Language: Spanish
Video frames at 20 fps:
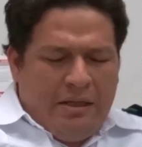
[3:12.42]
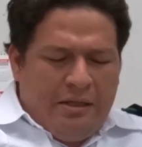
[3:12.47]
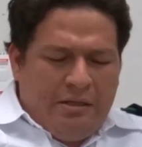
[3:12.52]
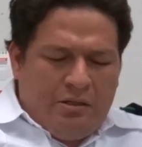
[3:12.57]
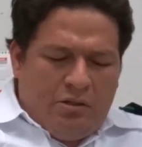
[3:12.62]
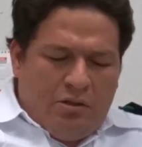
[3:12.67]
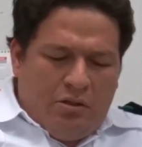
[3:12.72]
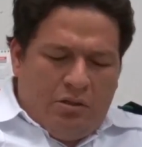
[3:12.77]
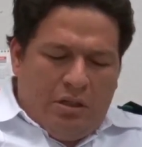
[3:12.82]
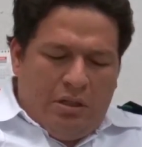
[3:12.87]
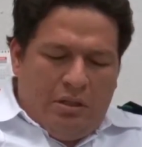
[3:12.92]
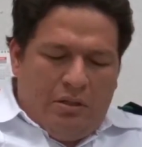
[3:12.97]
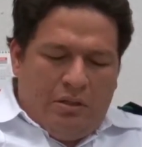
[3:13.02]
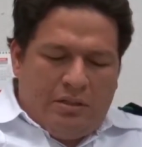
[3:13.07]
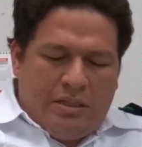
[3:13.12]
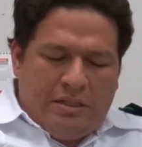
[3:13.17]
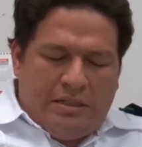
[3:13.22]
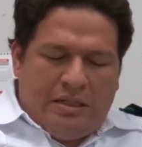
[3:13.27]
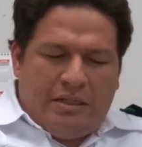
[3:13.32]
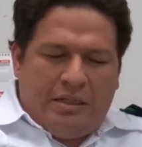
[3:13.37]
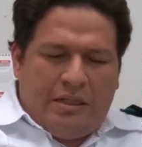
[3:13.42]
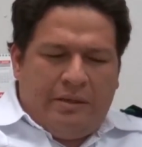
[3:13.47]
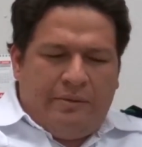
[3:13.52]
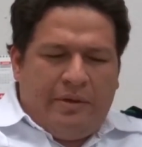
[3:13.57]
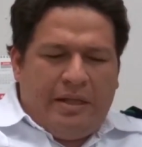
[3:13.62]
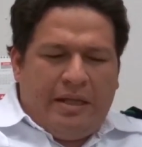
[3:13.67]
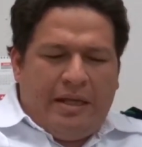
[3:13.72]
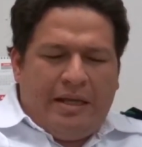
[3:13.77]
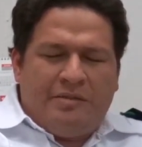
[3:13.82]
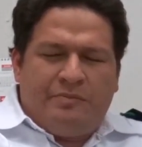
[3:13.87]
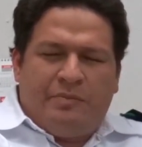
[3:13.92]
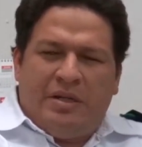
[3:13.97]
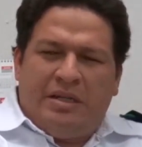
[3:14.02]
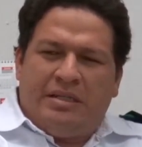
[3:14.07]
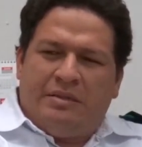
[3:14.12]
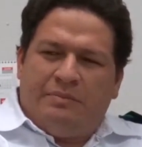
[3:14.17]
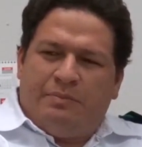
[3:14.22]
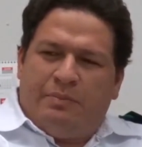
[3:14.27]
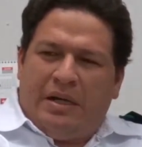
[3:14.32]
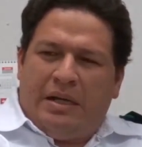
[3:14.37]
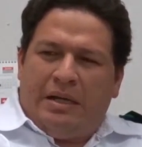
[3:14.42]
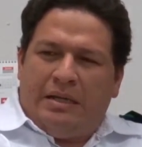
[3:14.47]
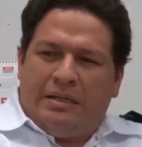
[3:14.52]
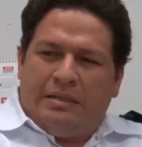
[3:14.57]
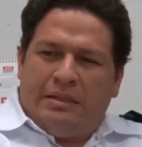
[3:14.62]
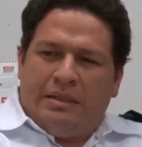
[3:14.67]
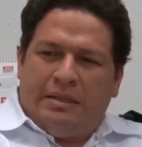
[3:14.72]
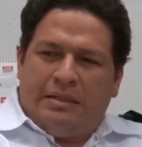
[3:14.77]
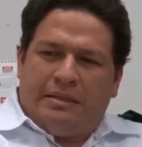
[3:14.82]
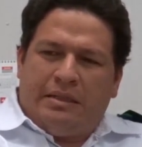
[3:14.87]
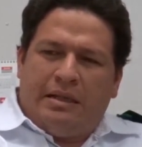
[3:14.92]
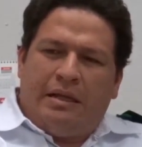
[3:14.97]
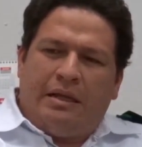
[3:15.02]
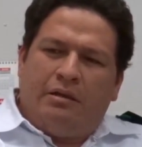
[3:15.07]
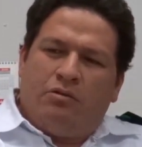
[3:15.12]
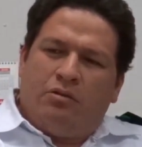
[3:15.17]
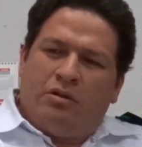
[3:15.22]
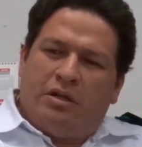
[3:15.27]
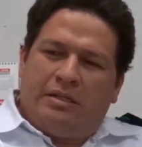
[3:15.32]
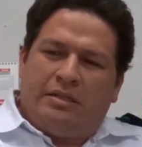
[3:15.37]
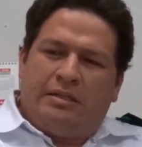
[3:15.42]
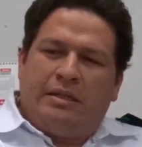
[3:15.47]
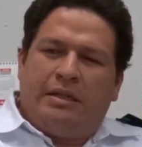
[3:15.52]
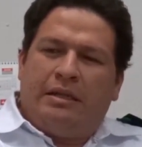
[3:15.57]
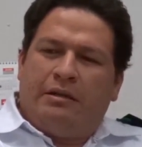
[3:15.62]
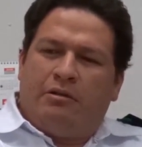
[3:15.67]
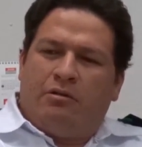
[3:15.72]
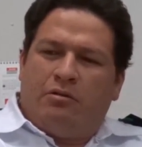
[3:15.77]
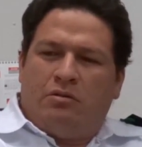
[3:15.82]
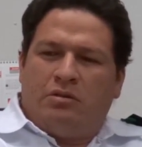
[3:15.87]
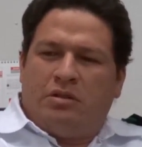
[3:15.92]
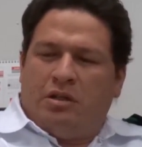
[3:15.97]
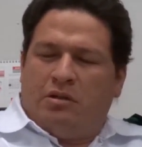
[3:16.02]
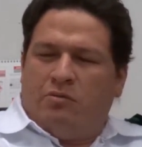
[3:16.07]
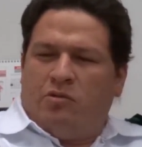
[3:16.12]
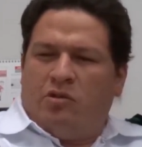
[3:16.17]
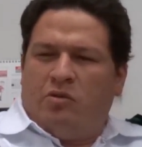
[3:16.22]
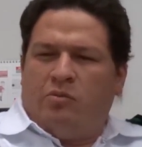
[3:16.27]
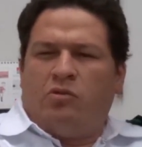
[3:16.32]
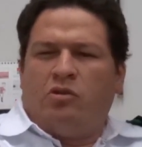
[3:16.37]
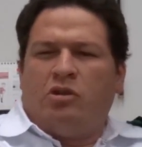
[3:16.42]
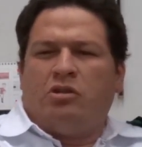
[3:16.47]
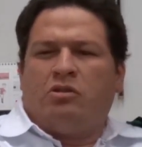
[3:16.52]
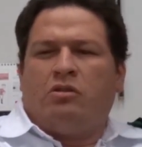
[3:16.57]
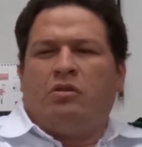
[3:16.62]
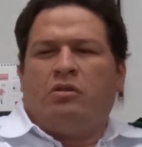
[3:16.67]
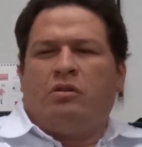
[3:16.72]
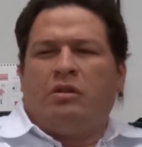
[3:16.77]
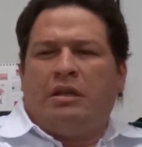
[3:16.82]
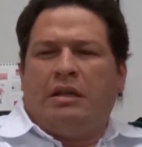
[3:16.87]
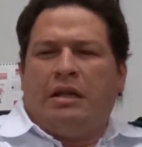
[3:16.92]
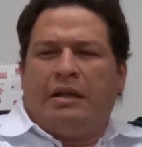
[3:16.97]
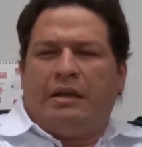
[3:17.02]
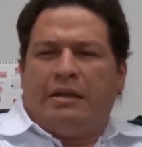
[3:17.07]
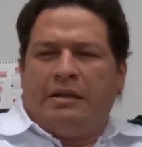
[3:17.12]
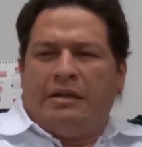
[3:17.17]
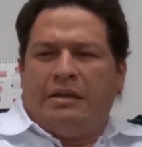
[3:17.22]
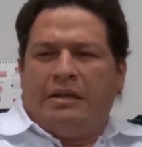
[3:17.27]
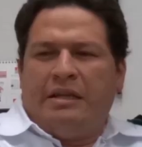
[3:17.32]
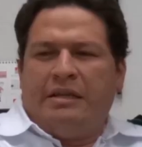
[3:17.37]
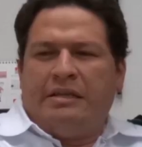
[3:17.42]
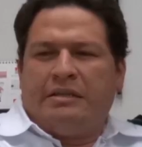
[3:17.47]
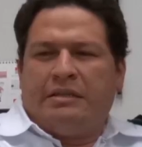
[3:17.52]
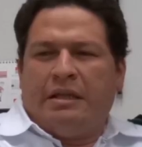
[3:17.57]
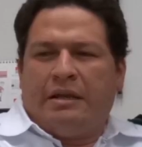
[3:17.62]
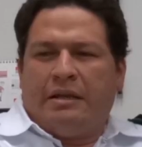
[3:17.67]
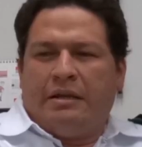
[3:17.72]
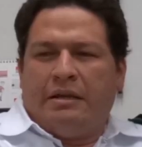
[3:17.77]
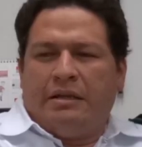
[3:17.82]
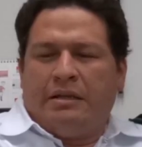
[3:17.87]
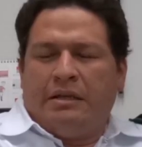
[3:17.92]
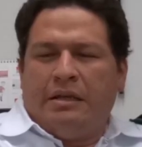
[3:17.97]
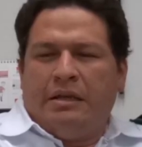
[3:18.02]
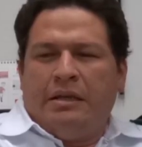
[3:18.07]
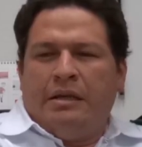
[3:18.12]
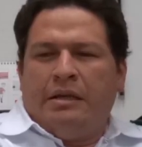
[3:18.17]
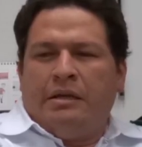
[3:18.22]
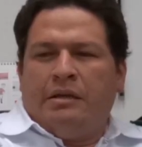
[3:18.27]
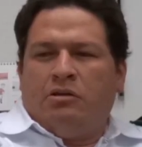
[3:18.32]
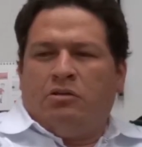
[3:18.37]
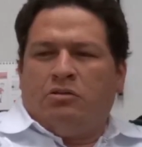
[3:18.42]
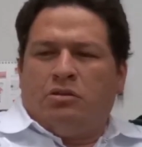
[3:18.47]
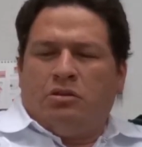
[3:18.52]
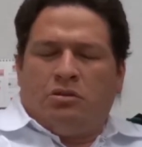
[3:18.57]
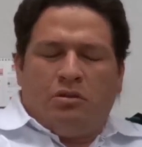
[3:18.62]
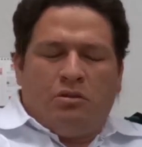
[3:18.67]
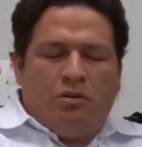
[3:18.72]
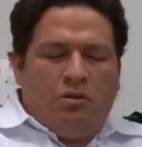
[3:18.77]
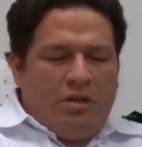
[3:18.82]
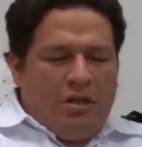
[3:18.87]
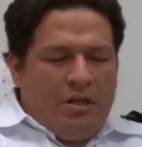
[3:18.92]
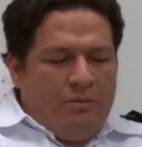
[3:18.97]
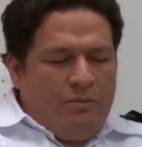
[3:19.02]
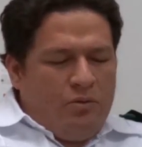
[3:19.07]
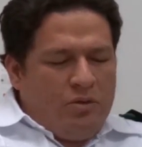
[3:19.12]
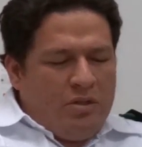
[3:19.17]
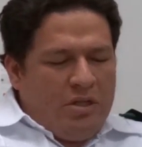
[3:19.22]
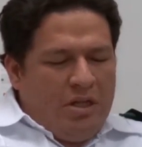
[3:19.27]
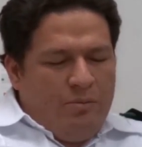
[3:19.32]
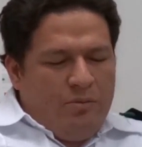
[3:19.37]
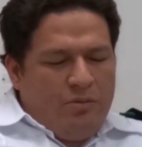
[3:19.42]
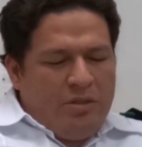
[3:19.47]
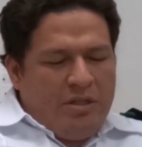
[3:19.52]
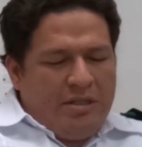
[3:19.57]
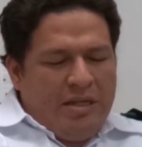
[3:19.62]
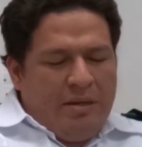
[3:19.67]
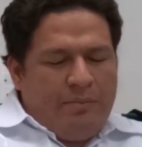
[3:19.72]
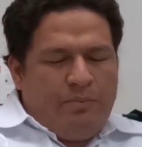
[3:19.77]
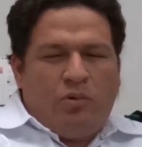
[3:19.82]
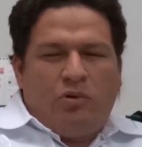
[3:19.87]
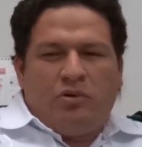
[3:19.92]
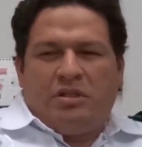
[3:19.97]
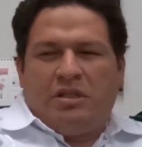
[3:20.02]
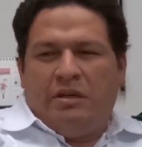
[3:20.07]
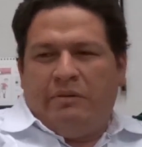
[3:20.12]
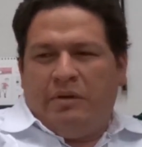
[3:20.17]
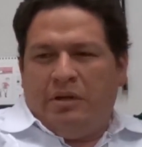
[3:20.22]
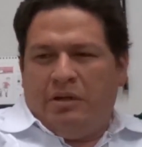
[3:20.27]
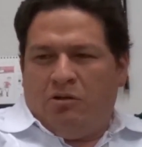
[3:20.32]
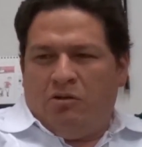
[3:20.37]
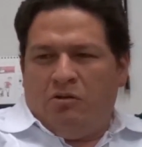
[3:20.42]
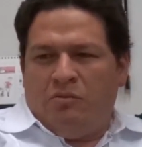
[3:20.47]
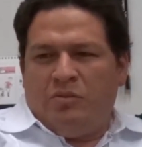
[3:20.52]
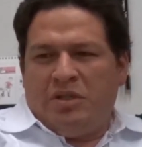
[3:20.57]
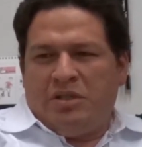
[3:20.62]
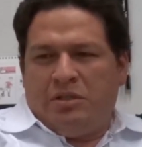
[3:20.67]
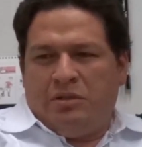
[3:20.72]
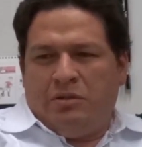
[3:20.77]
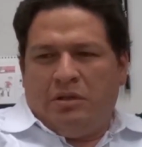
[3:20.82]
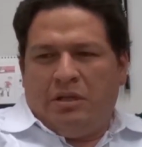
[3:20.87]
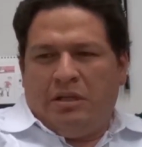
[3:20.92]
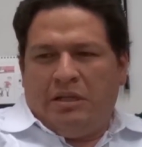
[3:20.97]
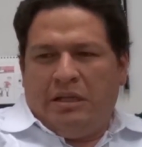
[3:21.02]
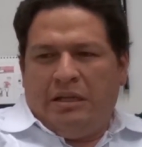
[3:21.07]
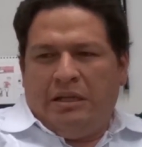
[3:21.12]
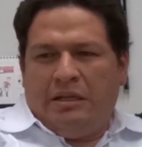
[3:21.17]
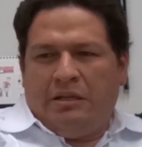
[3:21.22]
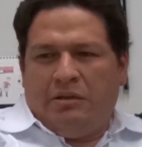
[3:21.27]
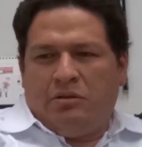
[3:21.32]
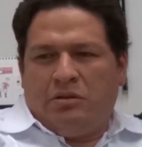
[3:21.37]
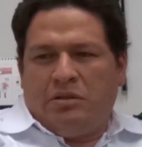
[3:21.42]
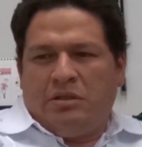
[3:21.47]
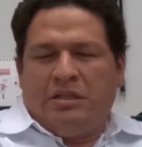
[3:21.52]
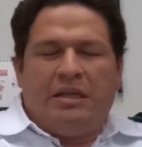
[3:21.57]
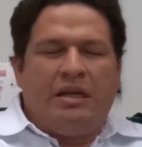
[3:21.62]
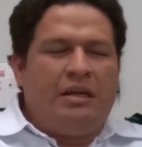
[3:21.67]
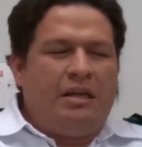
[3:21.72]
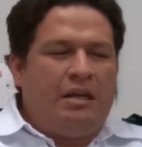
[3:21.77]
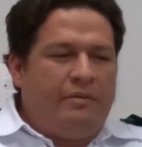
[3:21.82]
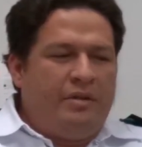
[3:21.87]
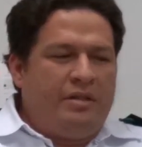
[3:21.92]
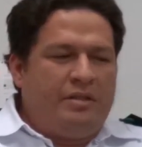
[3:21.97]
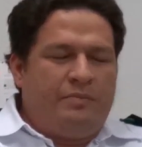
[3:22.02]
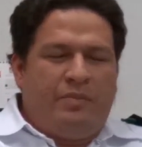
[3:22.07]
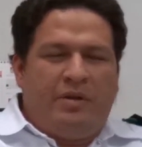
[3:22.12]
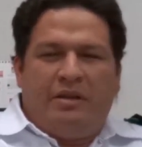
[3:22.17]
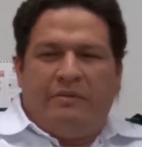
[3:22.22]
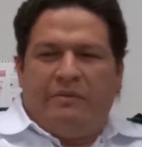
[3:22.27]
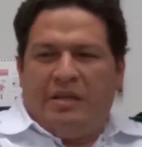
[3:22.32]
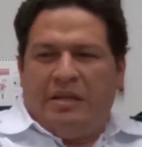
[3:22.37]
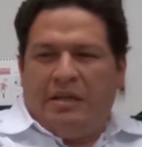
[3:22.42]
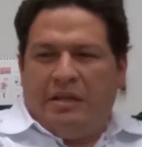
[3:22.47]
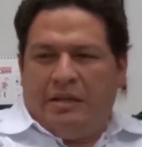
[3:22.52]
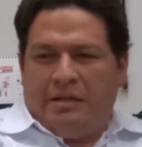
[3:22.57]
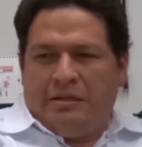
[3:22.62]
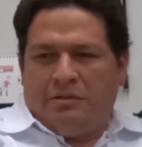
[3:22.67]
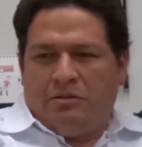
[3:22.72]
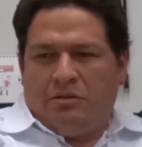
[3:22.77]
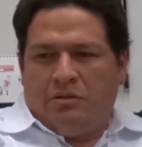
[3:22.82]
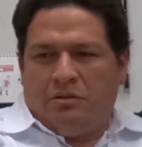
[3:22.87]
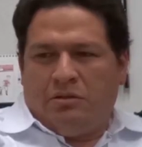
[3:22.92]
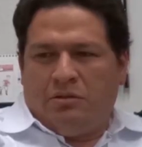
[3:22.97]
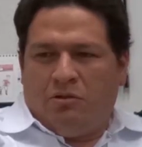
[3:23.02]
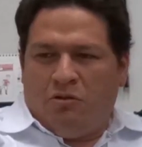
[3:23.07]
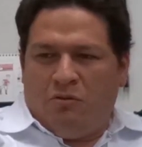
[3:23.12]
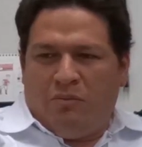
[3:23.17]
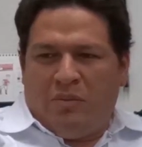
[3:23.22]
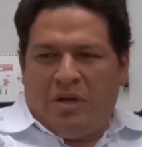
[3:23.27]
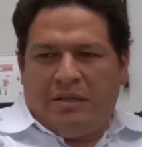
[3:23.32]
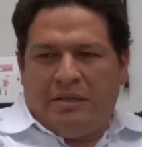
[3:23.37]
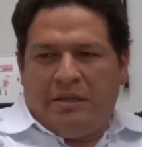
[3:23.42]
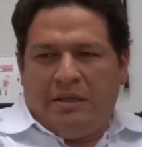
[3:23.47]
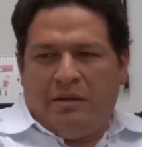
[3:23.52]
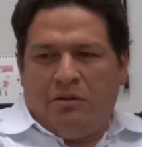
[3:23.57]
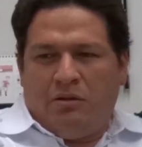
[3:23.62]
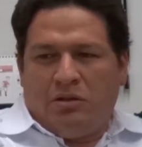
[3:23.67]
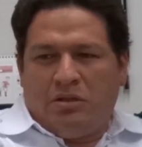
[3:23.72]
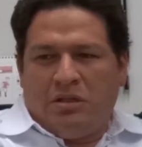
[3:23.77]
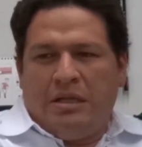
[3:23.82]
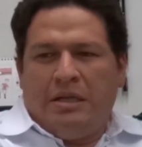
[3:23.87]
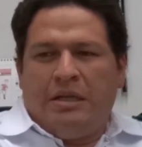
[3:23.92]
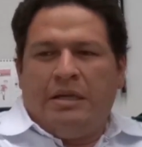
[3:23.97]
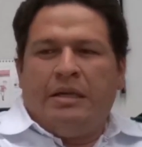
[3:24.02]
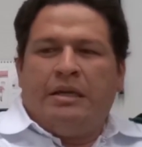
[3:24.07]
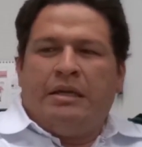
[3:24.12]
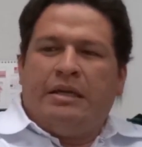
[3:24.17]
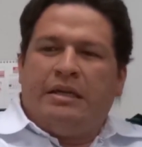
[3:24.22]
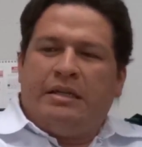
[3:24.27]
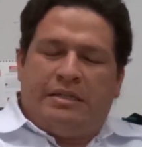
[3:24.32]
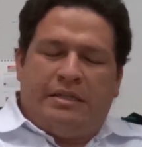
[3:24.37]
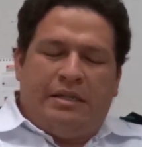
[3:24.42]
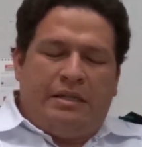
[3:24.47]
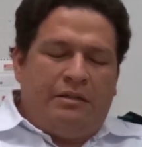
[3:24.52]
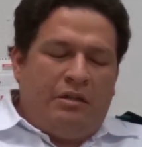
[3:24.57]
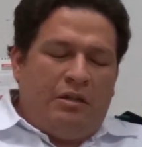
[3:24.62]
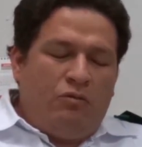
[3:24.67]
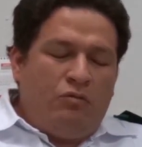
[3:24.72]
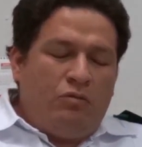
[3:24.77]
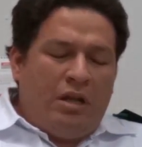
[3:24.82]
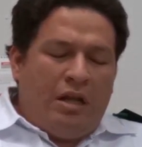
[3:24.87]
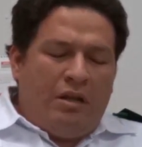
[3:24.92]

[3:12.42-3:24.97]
Dentro de nuestras actividades principales está lo que se conoce como el monitoreo de la red de Internet. Nosotros lo que buscamos es la posible comisión de delitos y a la vez prevenir estos, combatirlos y si en un